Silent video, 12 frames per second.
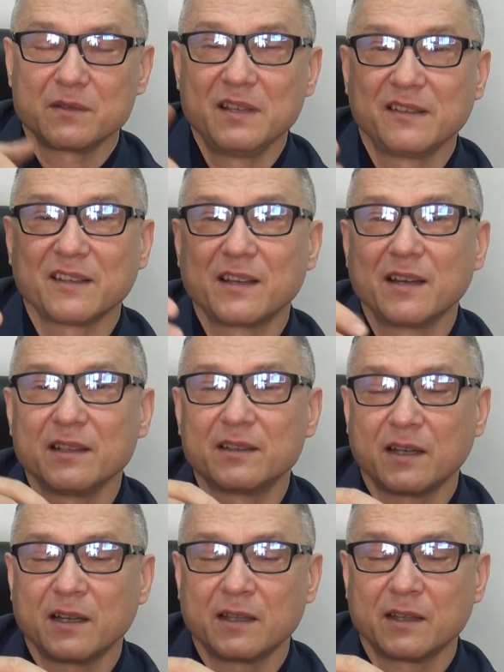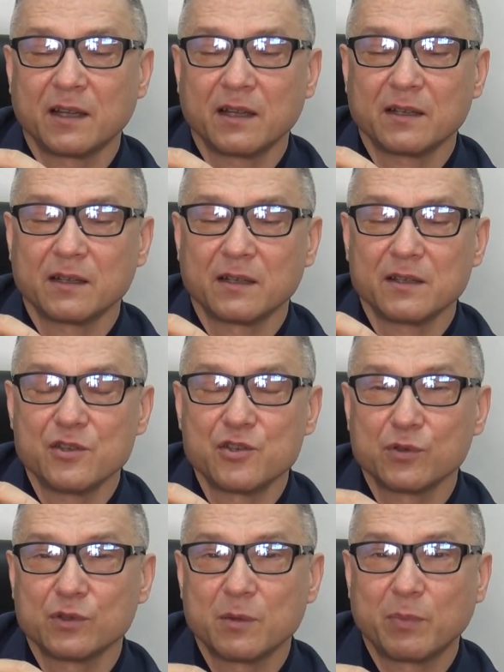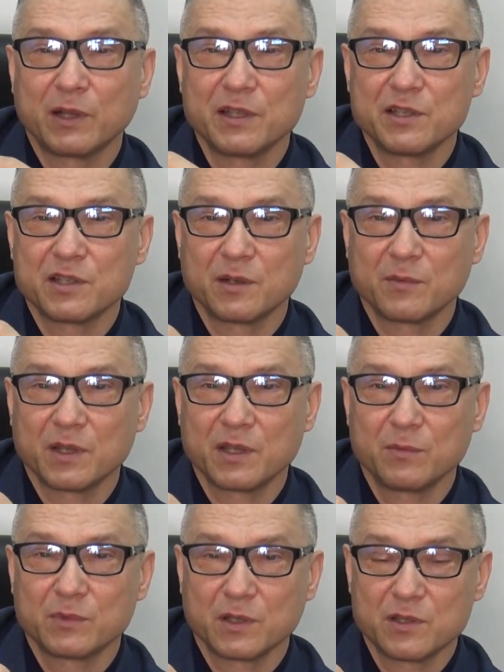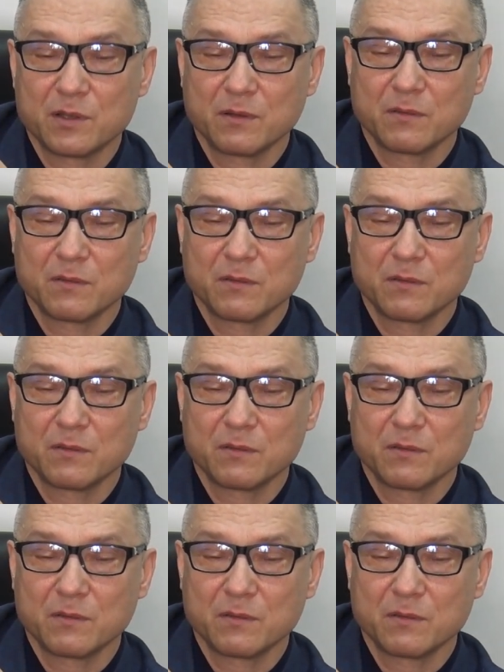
не закрыта она э, еще дополнительным каким-то